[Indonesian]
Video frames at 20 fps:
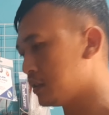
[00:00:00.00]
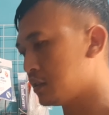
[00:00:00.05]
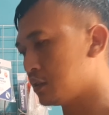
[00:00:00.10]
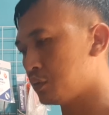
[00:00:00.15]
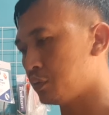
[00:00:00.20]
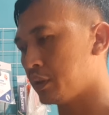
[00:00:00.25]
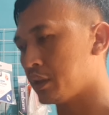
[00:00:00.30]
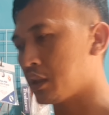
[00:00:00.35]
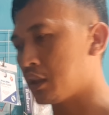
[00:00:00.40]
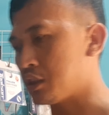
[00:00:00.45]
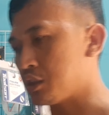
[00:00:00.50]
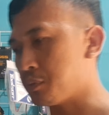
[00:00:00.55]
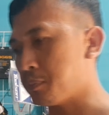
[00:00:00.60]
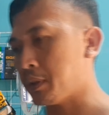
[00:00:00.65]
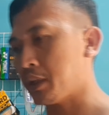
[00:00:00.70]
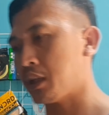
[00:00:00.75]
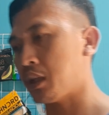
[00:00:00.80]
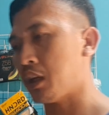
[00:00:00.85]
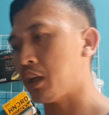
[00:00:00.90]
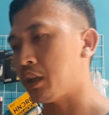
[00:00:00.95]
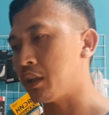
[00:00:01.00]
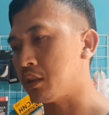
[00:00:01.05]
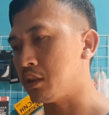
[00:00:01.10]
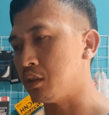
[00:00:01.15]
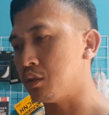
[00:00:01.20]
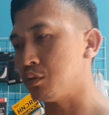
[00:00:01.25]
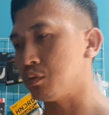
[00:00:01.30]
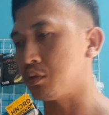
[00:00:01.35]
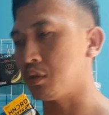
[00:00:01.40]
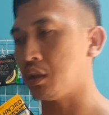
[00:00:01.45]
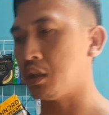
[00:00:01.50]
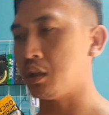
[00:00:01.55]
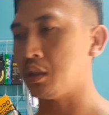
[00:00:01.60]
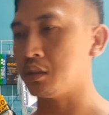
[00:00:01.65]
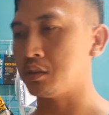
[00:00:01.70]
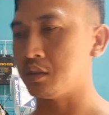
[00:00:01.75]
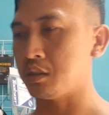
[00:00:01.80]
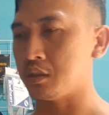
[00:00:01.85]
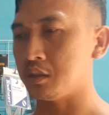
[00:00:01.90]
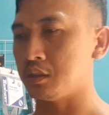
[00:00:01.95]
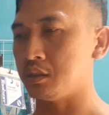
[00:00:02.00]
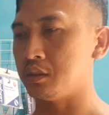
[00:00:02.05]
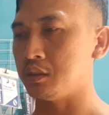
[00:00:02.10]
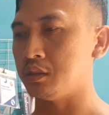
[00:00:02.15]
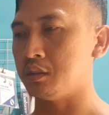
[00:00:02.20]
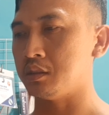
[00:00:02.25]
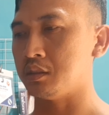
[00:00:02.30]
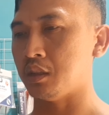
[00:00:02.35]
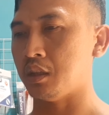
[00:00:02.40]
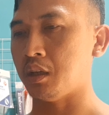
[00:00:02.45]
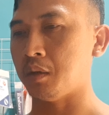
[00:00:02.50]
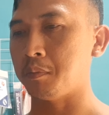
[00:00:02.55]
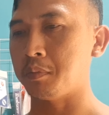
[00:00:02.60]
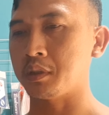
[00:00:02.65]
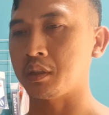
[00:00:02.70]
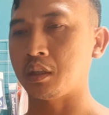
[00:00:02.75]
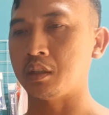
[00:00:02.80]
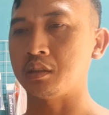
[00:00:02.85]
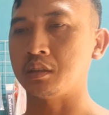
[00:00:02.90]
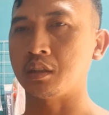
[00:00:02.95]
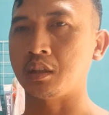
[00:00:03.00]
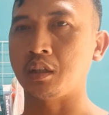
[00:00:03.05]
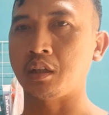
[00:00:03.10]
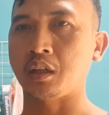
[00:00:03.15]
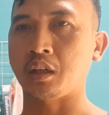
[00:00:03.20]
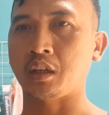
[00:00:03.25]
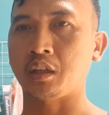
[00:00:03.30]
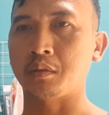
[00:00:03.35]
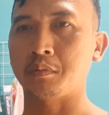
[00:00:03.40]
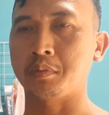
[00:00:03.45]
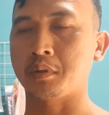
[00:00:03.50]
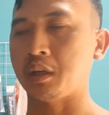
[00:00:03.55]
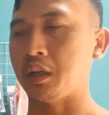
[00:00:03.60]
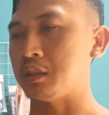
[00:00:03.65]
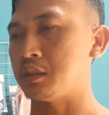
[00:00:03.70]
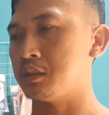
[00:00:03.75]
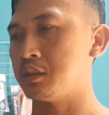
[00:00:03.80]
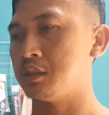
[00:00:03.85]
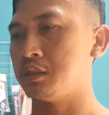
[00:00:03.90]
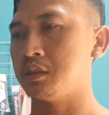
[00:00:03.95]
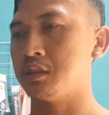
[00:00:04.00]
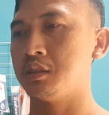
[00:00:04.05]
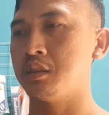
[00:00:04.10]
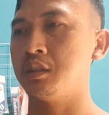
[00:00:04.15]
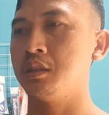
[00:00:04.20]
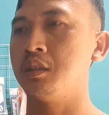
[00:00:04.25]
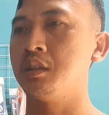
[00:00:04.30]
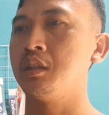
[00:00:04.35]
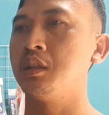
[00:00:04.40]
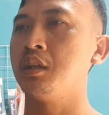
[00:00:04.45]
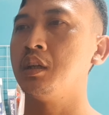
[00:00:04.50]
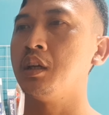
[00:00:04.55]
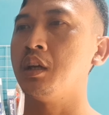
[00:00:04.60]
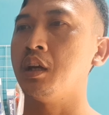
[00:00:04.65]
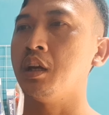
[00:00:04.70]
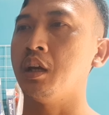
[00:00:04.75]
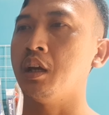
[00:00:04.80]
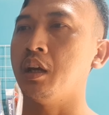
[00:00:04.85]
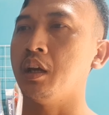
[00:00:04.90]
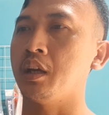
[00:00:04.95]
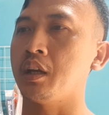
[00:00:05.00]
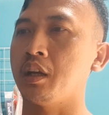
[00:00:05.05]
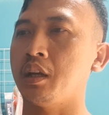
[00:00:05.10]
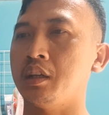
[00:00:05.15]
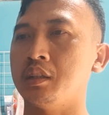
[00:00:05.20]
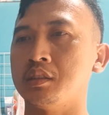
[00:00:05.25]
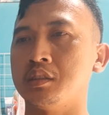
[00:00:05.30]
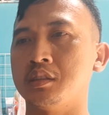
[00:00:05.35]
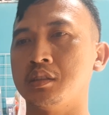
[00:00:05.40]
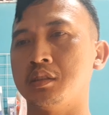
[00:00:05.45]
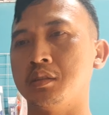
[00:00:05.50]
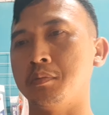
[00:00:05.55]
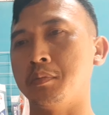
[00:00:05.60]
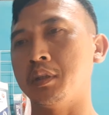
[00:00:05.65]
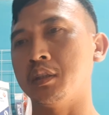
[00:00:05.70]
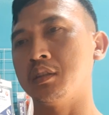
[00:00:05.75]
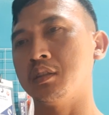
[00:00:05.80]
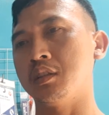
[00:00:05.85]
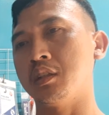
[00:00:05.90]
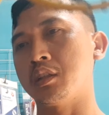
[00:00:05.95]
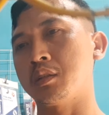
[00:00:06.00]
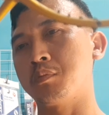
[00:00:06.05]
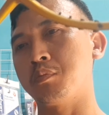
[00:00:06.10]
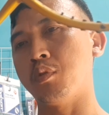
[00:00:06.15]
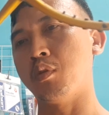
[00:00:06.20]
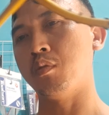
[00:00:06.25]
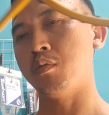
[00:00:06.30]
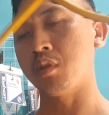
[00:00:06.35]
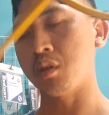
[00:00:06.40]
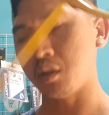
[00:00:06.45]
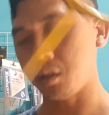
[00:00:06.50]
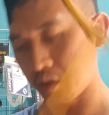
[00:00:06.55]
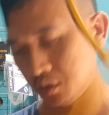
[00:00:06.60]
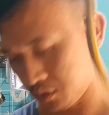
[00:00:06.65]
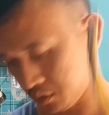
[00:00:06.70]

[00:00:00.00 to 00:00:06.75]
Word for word: sesuaikan spek raketnya juga jadi saya aplikan dengan raket bekas RS metric power